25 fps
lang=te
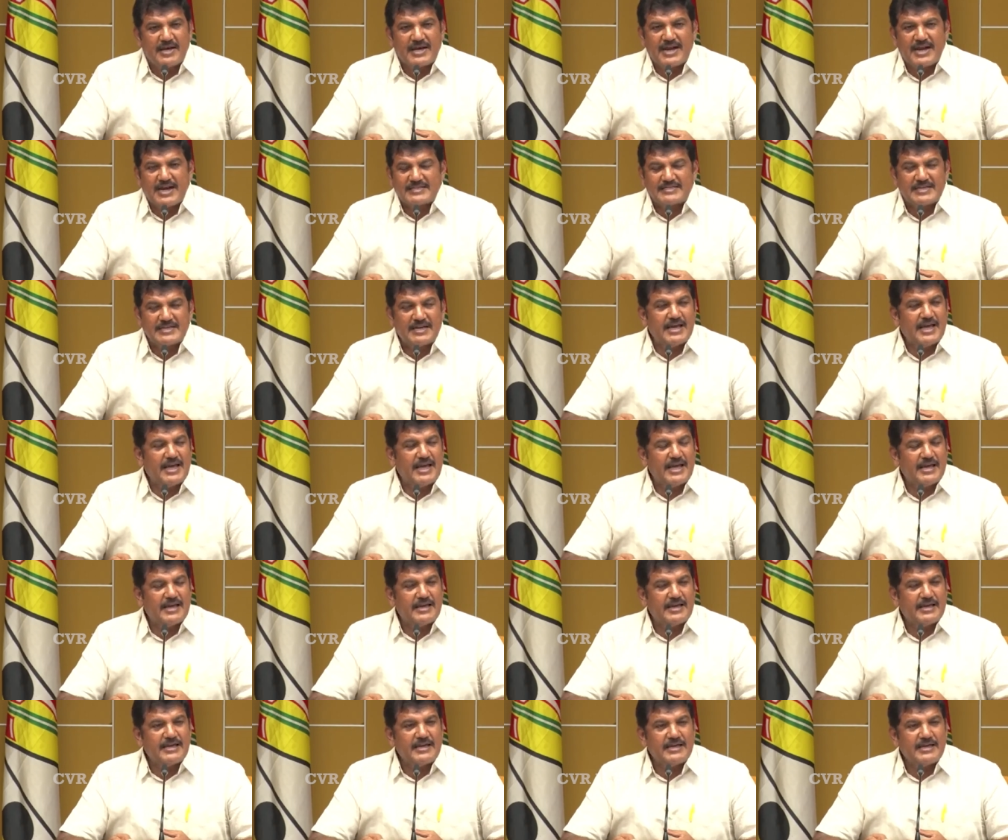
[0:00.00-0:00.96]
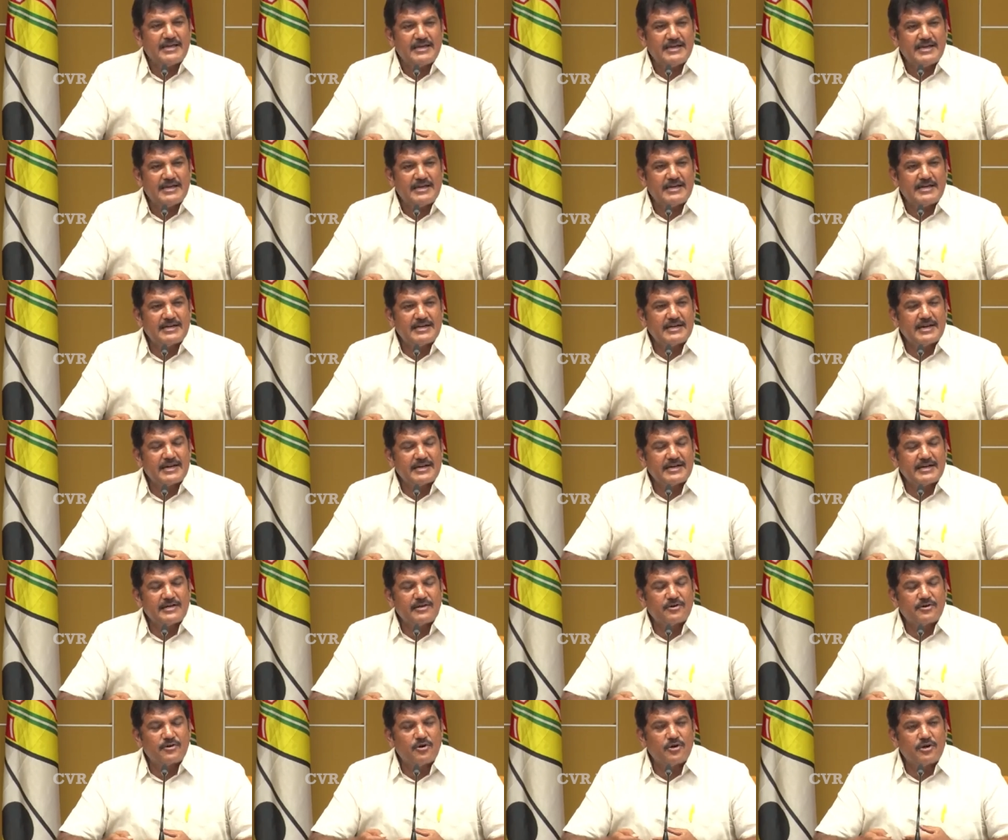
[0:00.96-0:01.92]
మరి అసలే ఇన్నర్
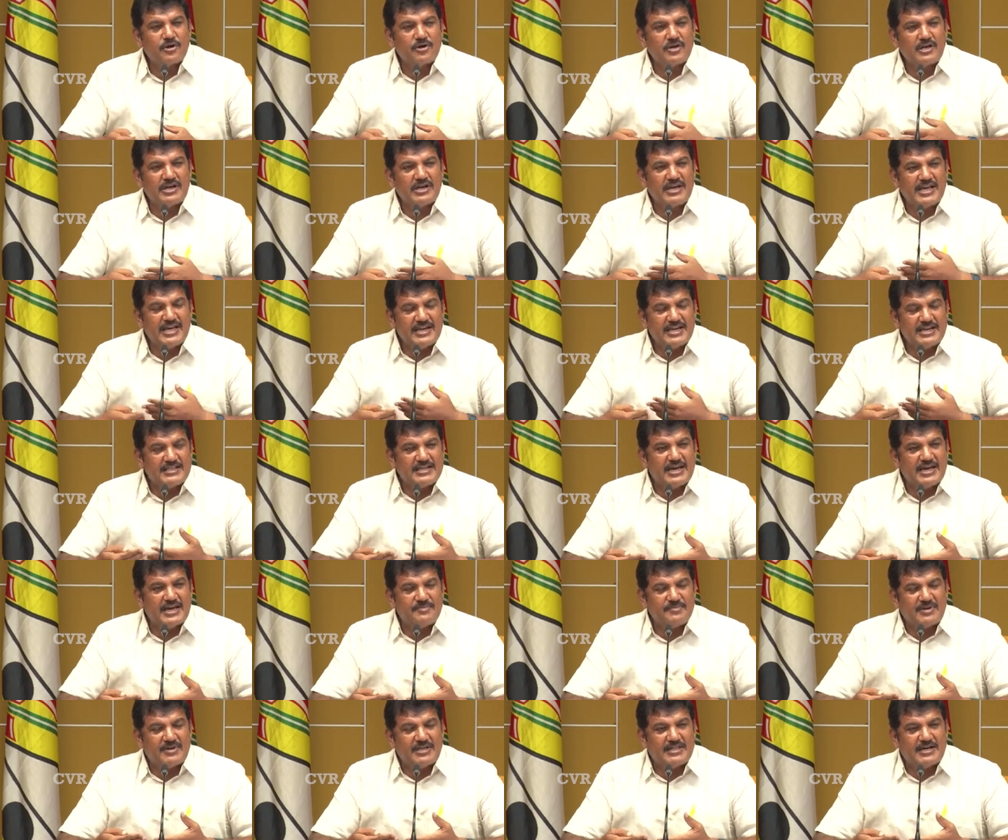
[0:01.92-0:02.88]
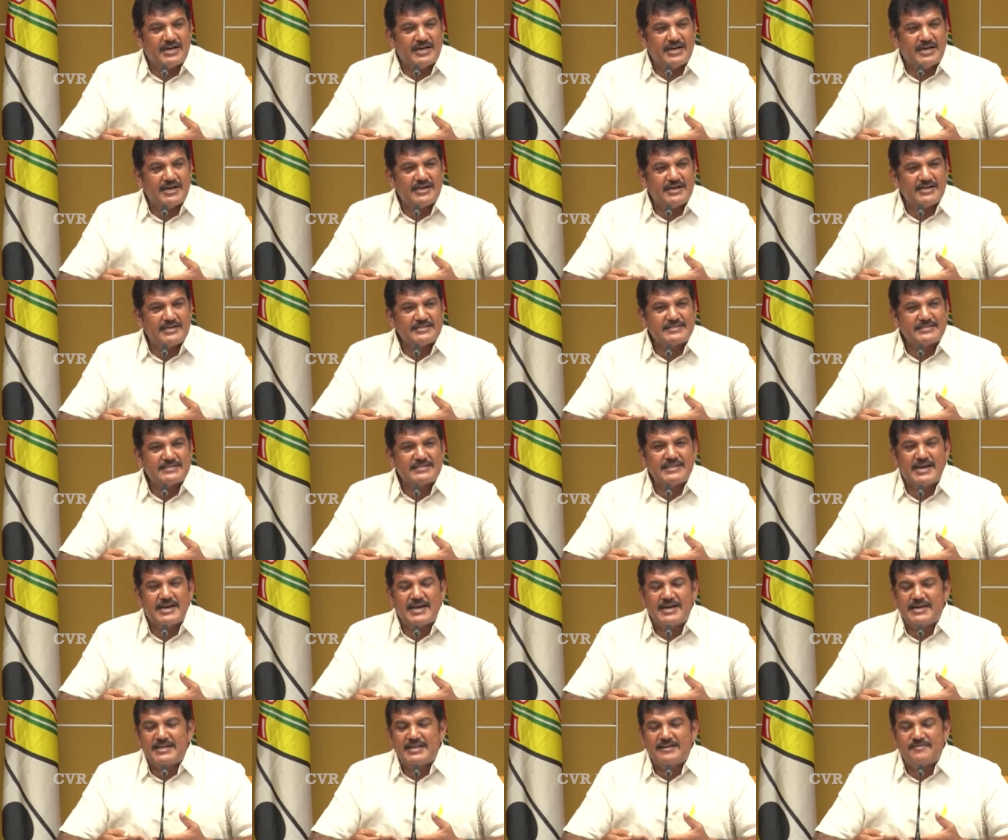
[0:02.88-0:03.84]
రింగ్ రోడ్డు లేని దాని మీద
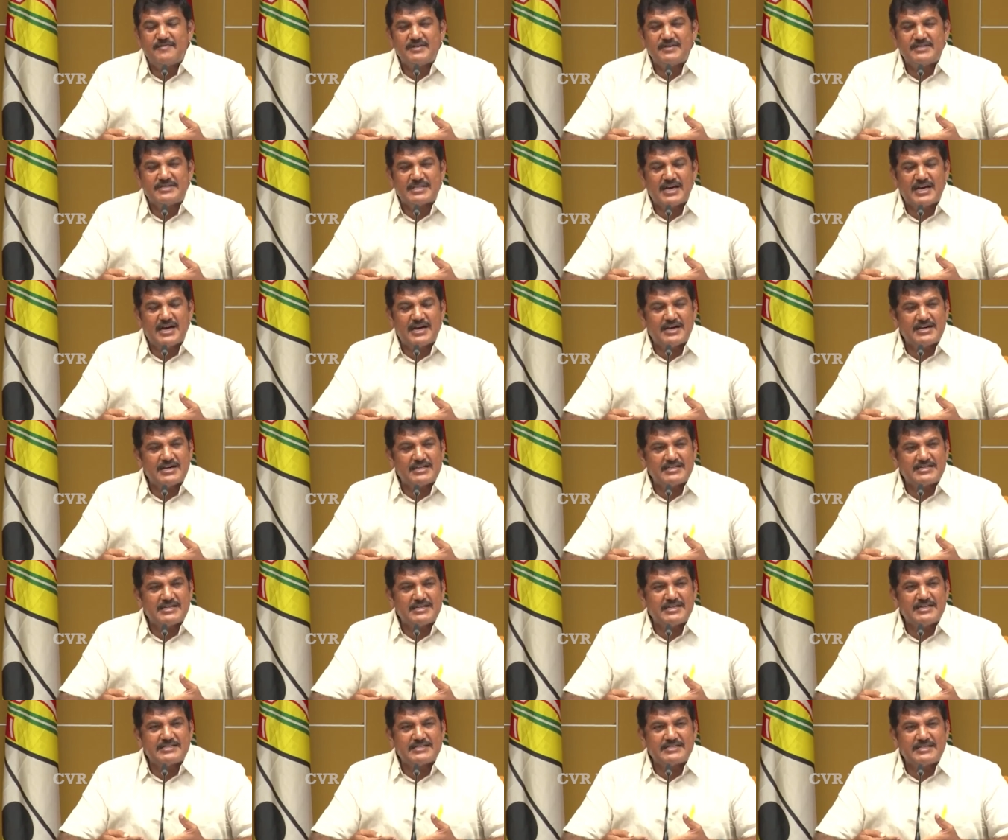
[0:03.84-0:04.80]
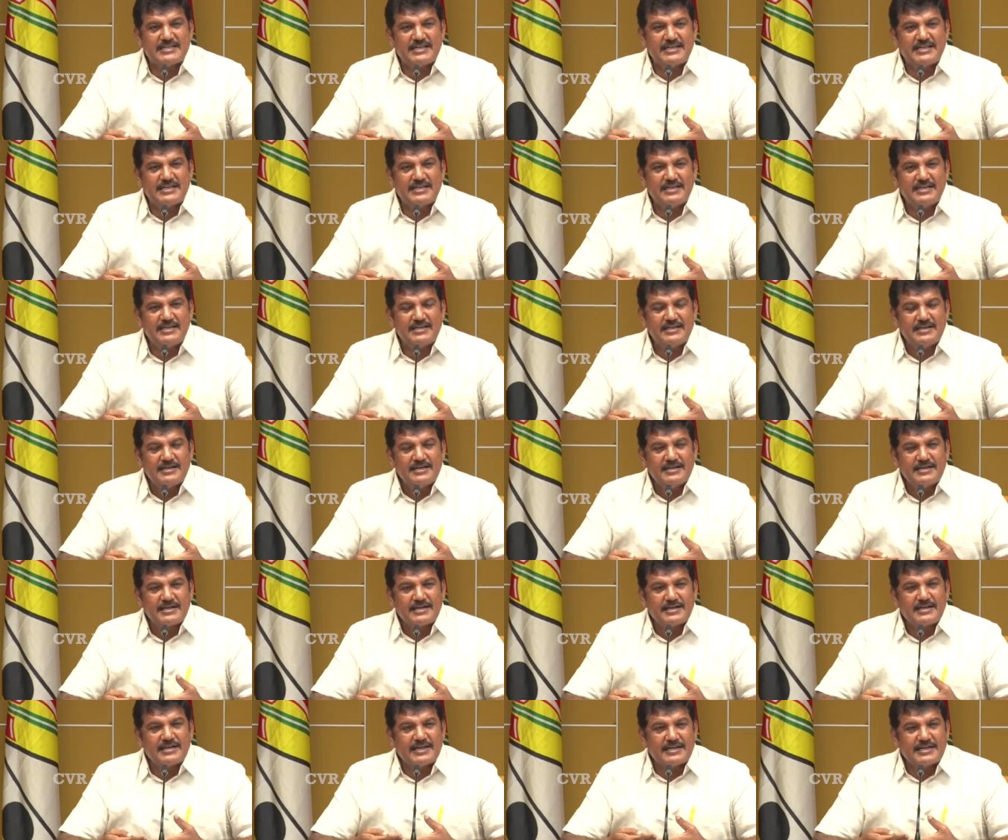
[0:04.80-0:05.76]
సిఐడి విచారణ చేసి
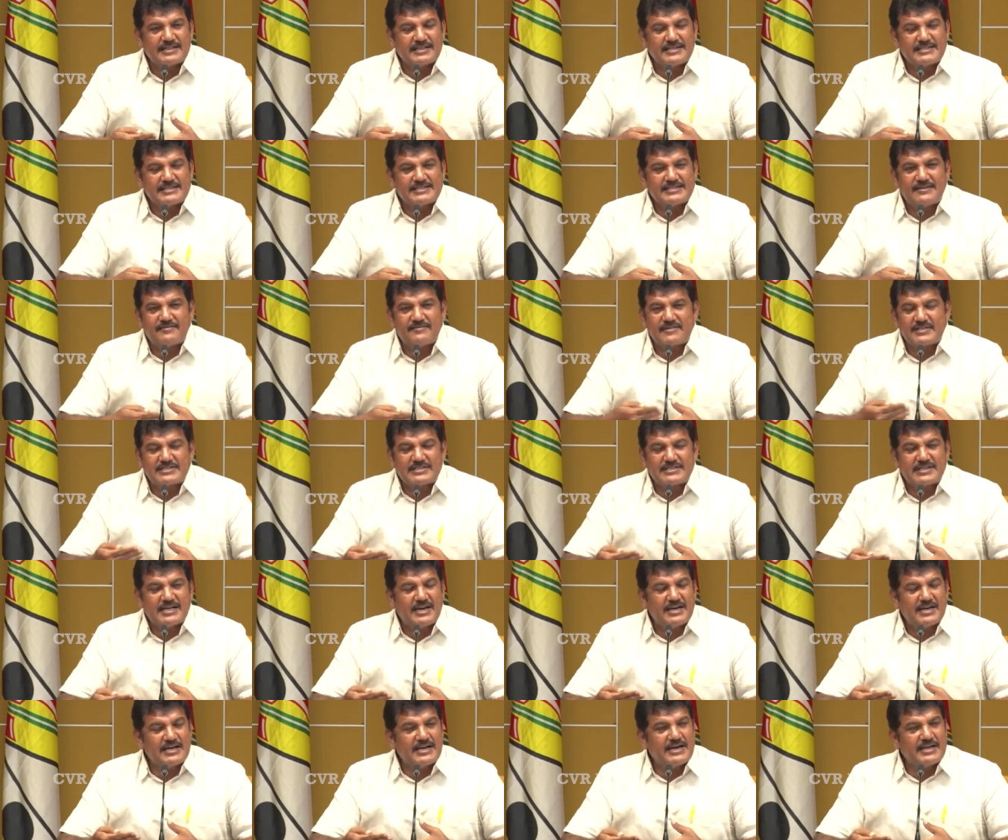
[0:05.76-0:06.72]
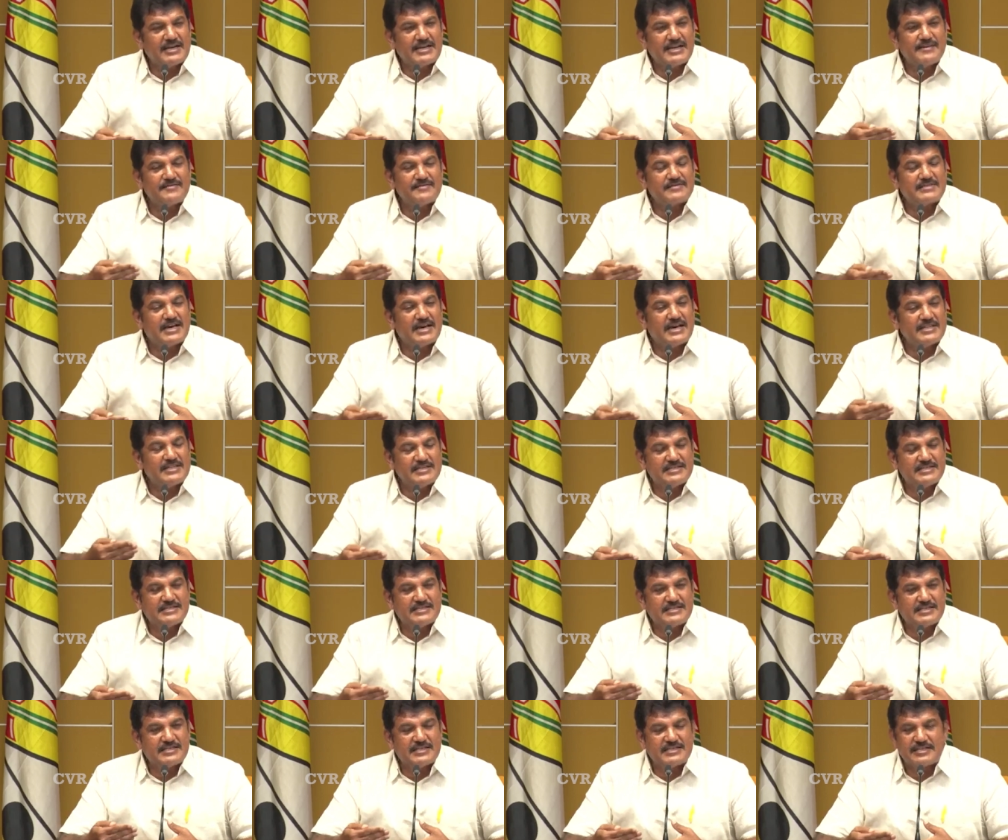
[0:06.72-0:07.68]
గత సంవత్సరాలుగా ఏం
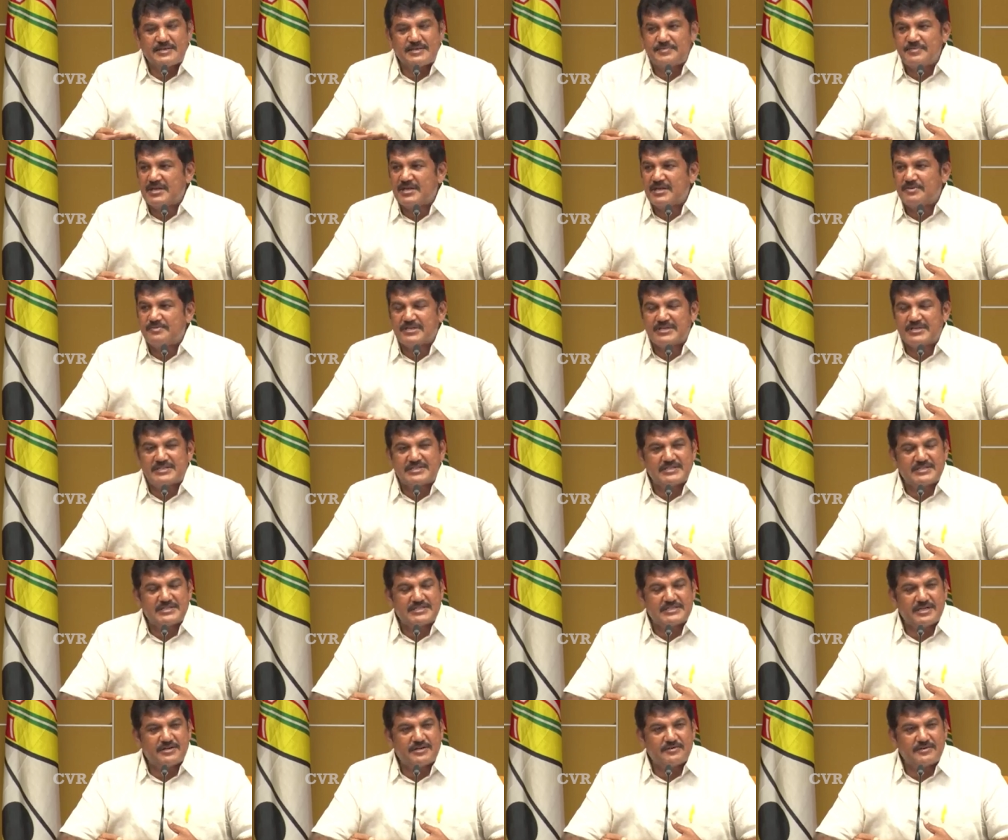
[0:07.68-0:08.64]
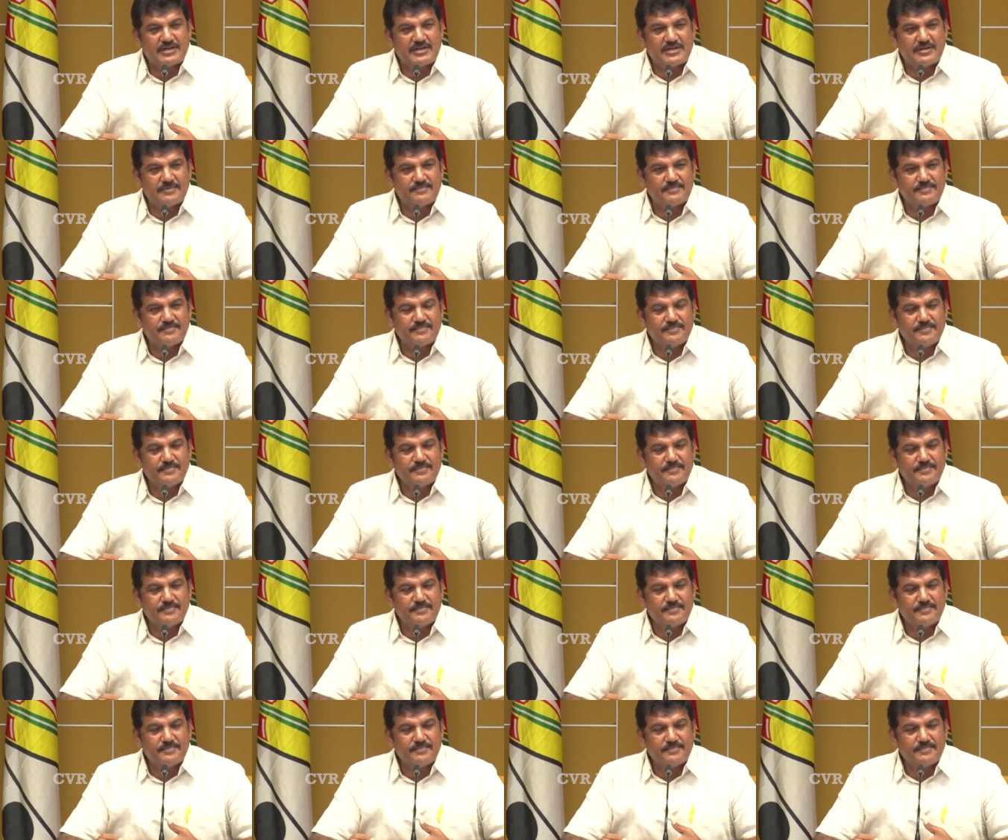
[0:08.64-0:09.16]
సాధించిందని చెప్పి నేను ప్రశ్నిస్తా ఉన్నా